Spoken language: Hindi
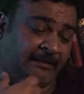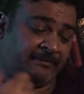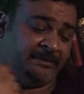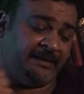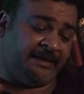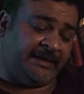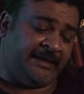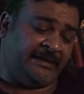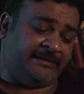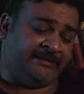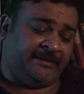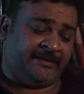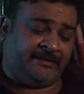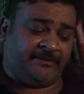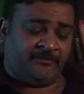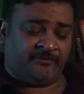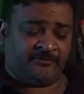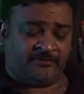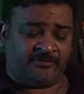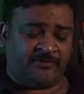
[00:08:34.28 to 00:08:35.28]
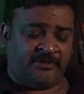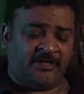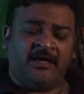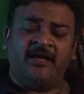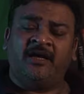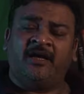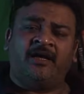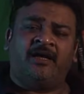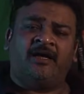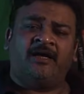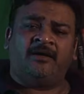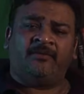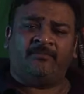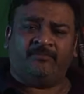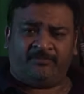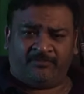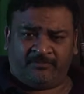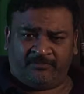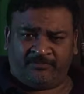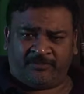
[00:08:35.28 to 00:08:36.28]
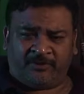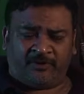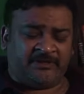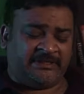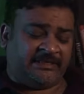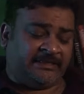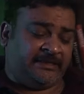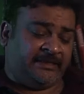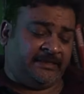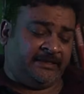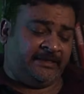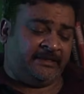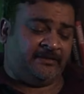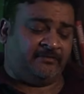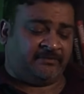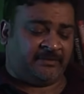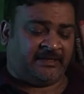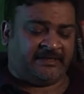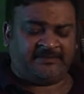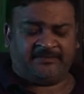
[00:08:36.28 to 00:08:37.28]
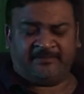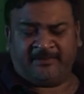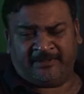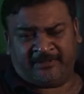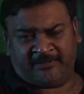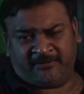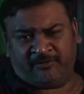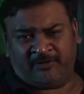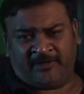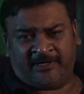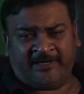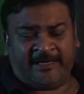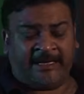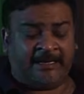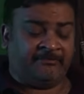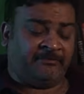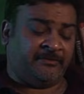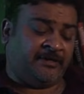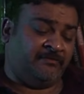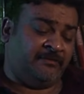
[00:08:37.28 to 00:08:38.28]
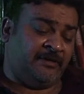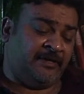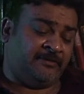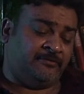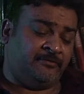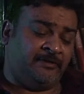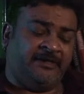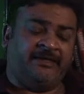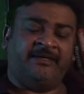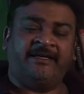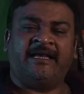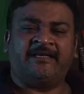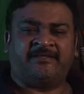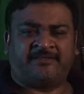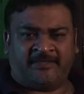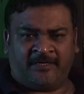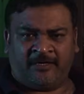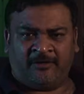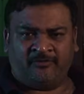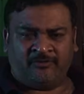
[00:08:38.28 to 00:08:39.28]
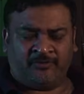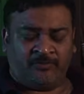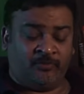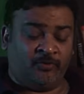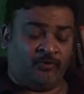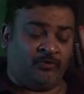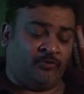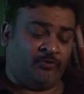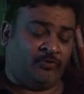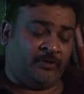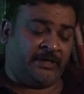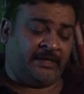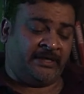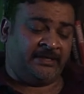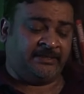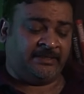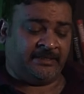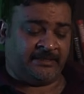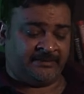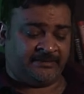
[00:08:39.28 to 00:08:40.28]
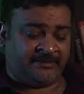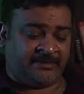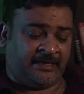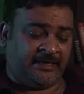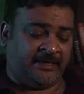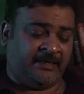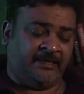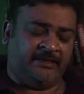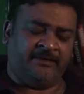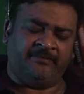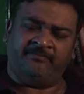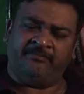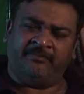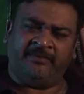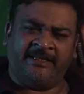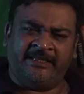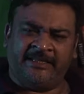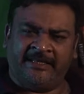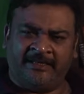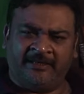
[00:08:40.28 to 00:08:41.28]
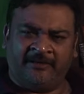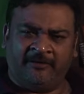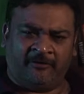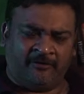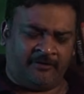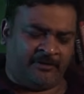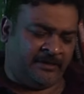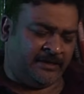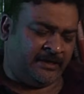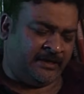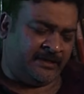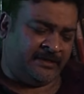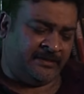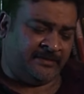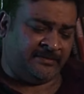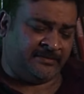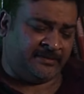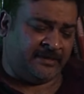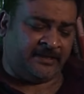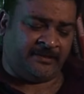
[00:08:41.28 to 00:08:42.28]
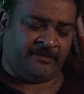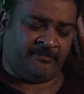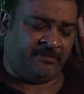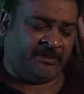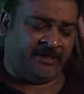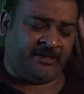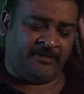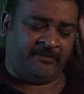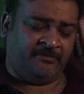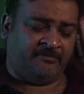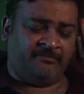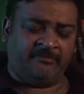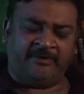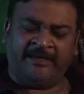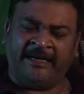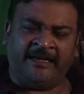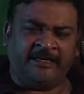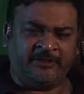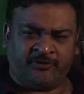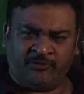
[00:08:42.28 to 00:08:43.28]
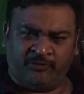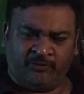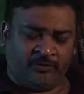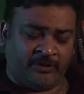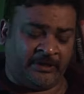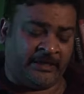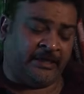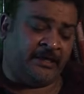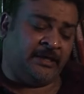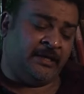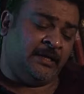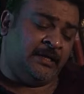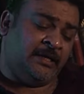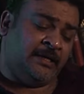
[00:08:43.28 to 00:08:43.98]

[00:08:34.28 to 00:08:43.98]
अब ये कहते हैं उस प्रोजेक्ट के लिए अब जाहिर सी बात थोड़ा टाइम था वहाँ तो एक गेस्ट हाउस बुक हो गया जहाँ सारे बंदे लड़के साथ में रहना शुरू हो गए